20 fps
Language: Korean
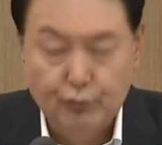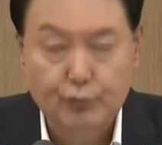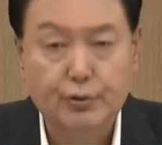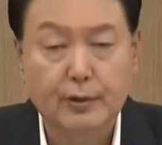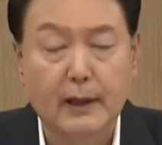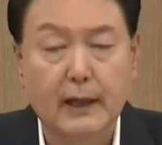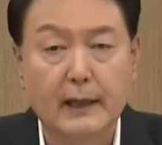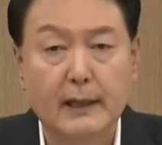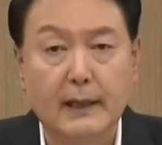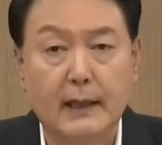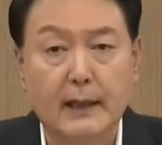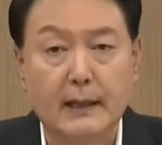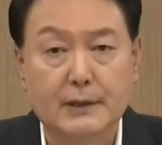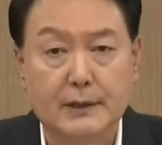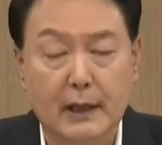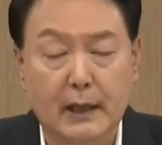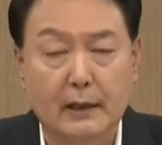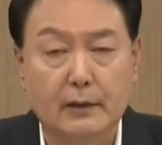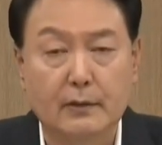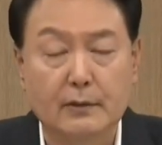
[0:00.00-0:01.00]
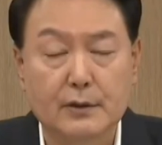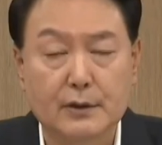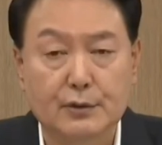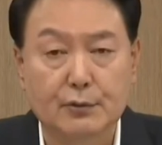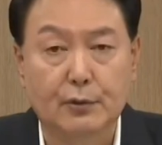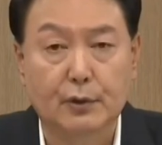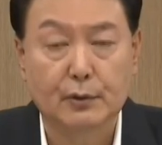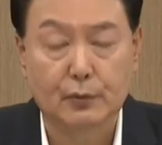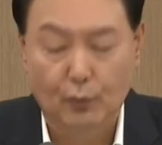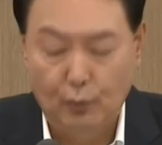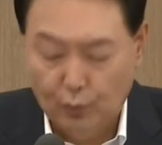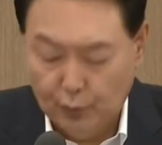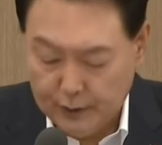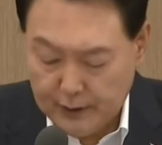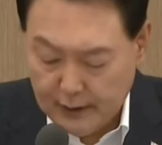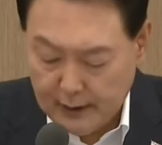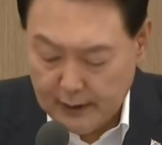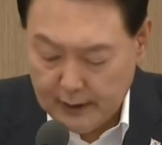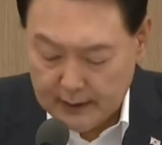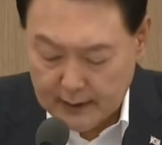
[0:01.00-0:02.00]
우크라이나 재건 지원
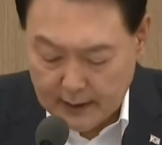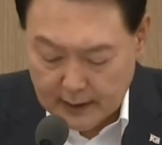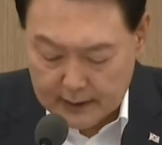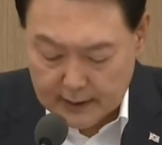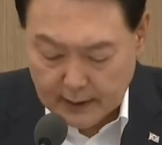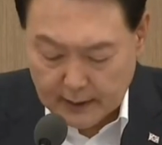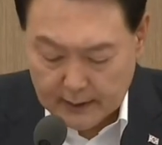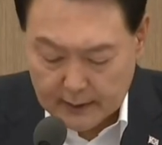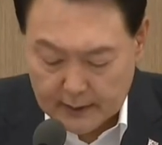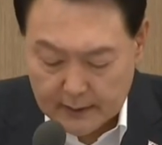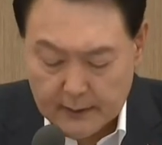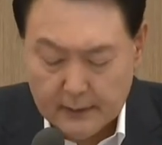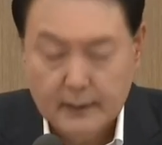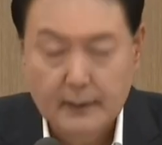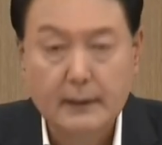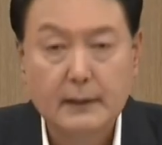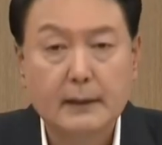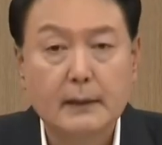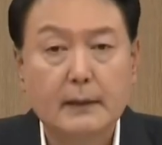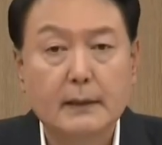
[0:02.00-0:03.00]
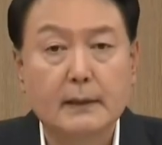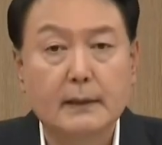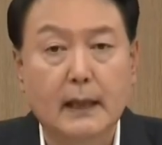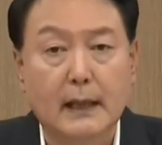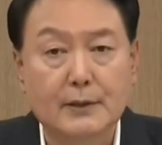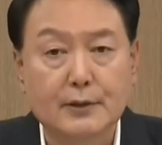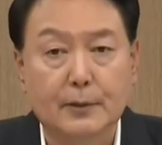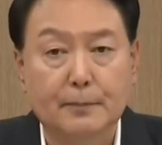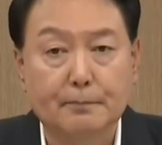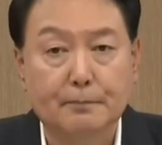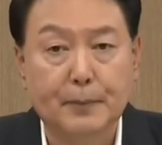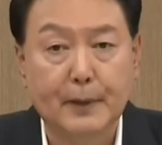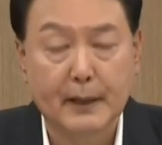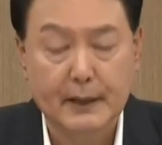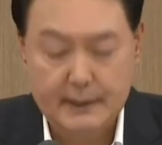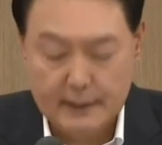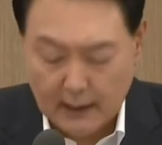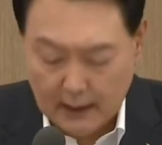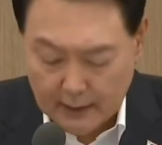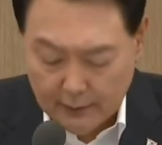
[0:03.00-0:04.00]
ODA 예산을
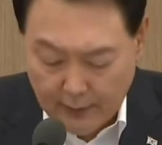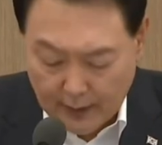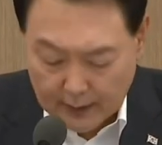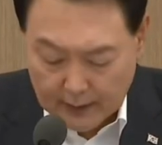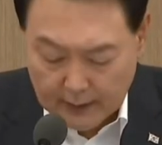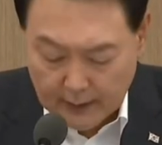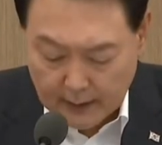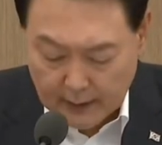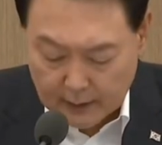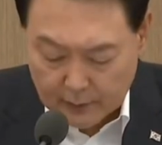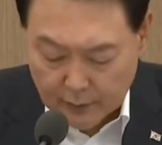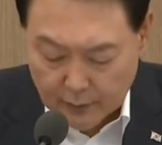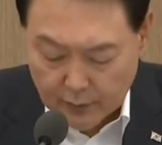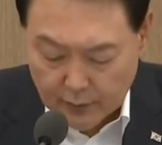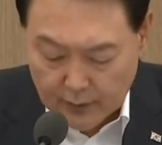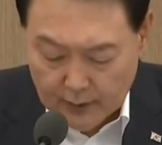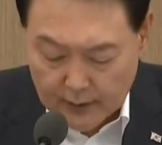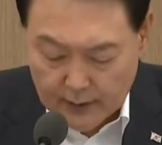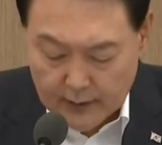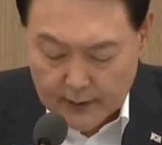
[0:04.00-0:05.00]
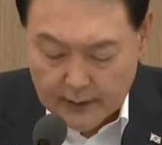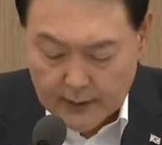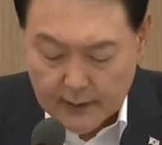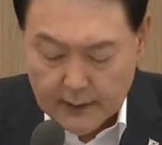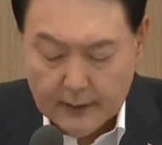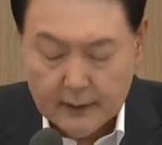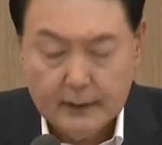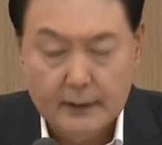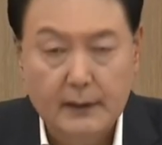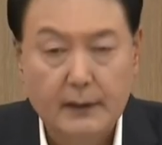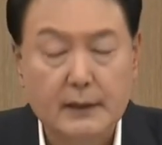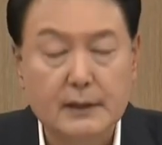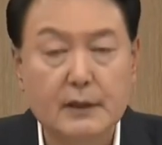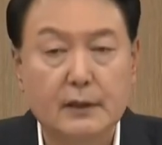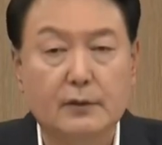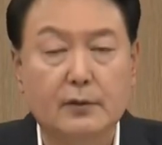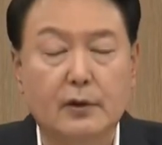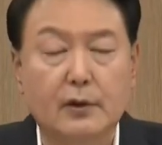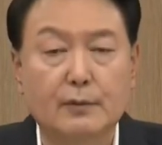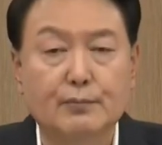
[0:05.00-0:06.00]
5배 이상 확대하고
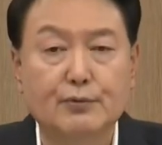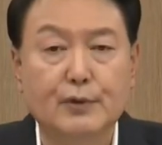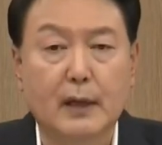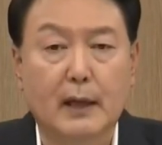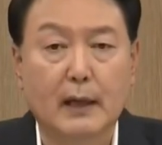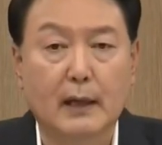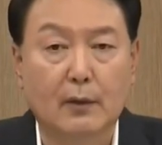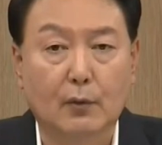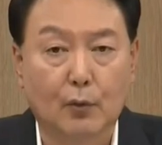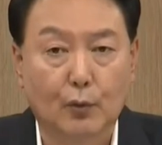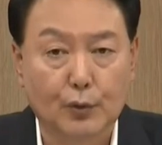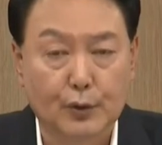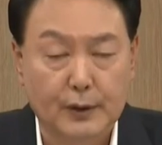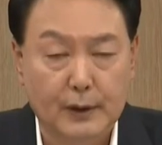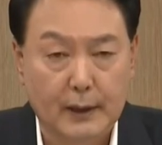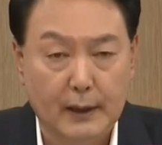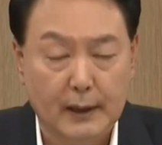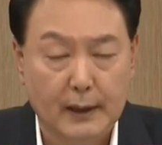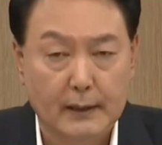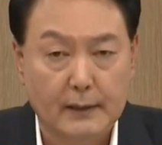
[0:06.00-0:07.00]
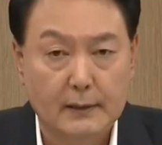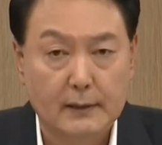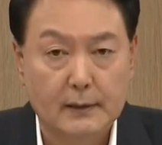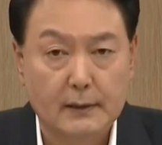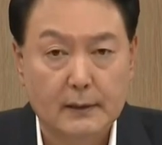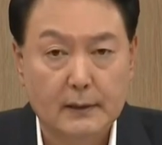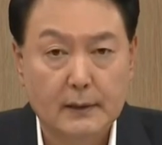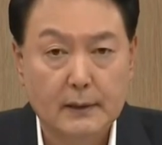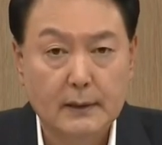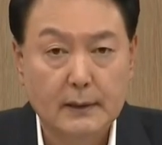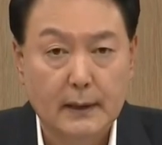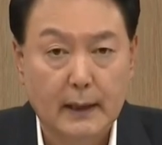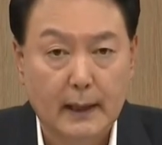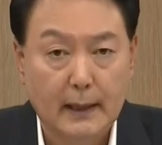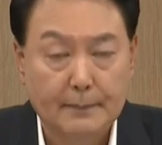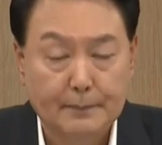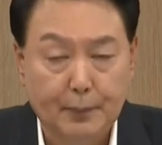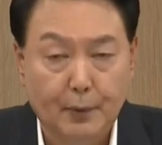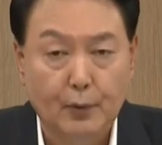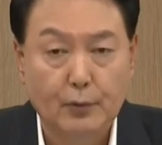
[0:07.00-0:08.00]
디지털 분야 ODA를
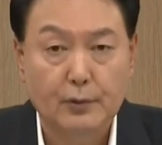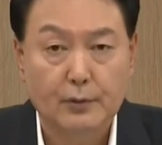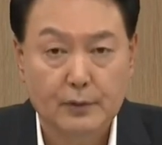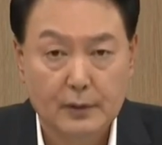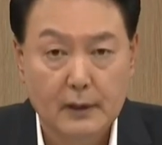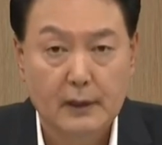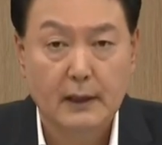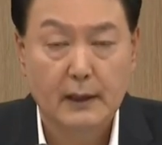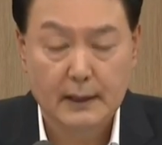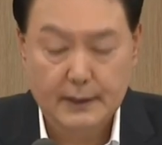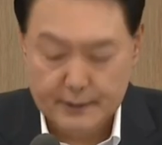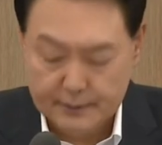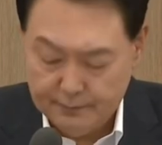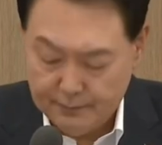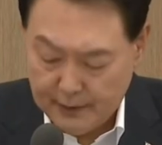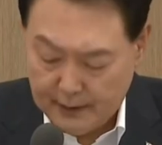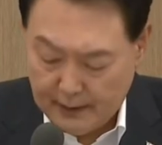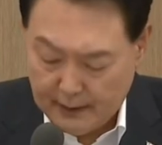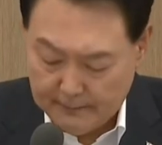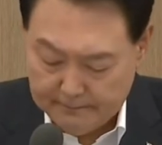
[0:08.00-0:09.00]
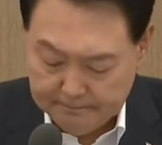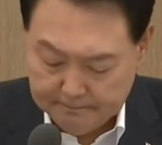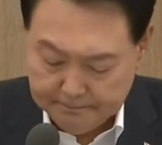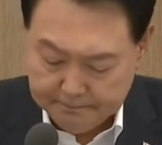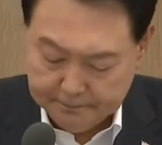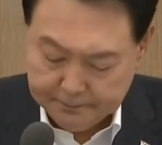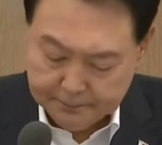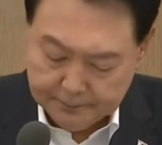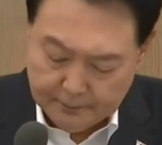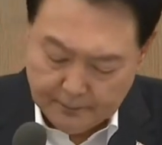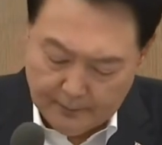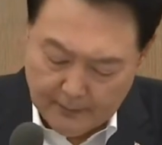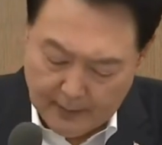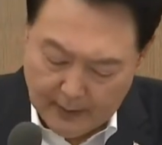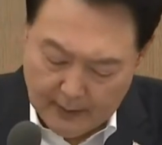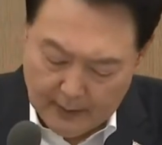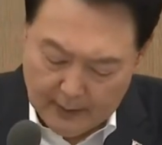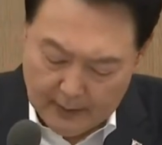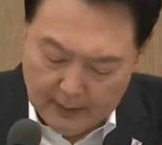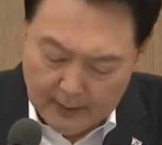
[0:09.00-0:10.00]
대폭 늘리겠습니다.
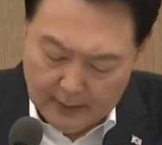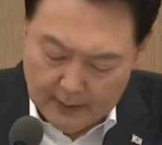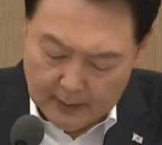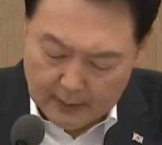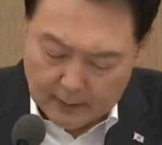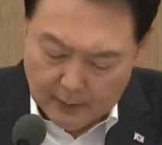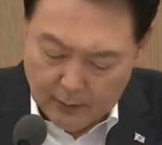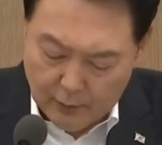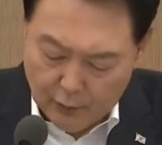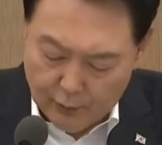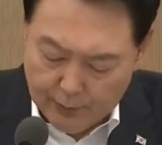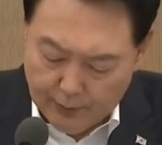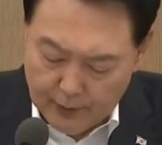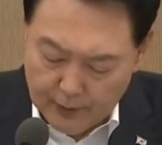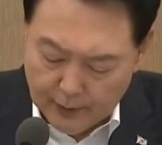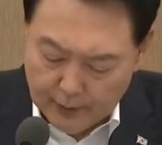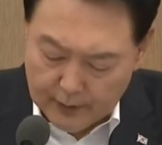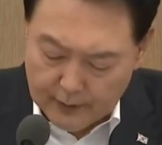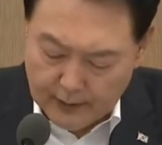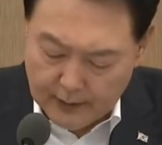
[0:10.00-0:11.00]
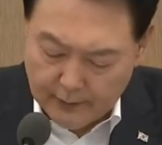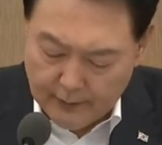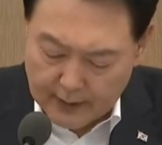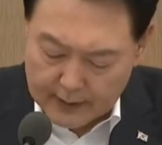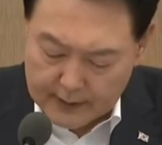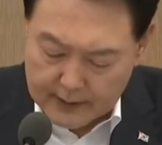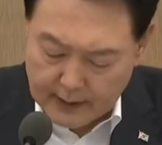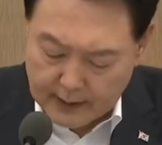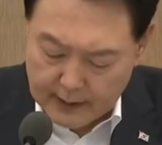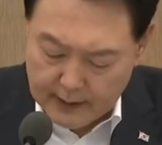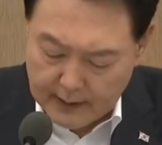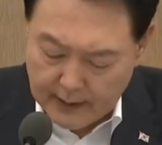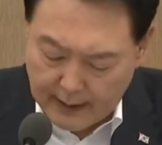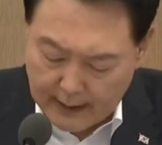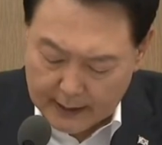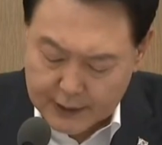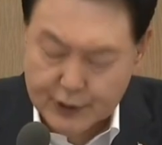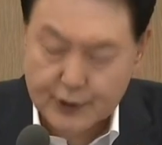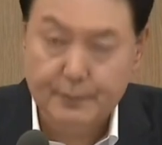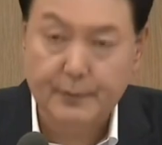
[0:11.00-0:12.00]
글로벌 연대
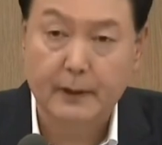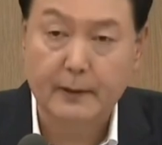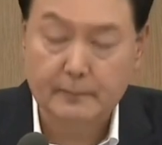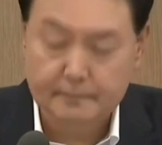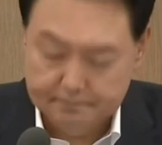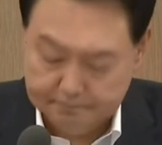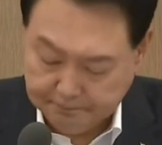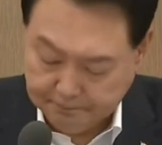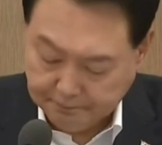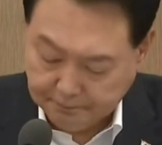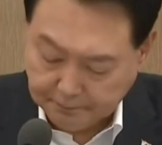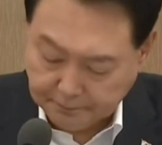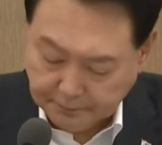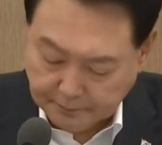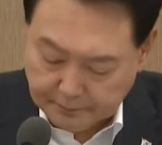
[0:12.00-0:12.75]
확산의 핵심인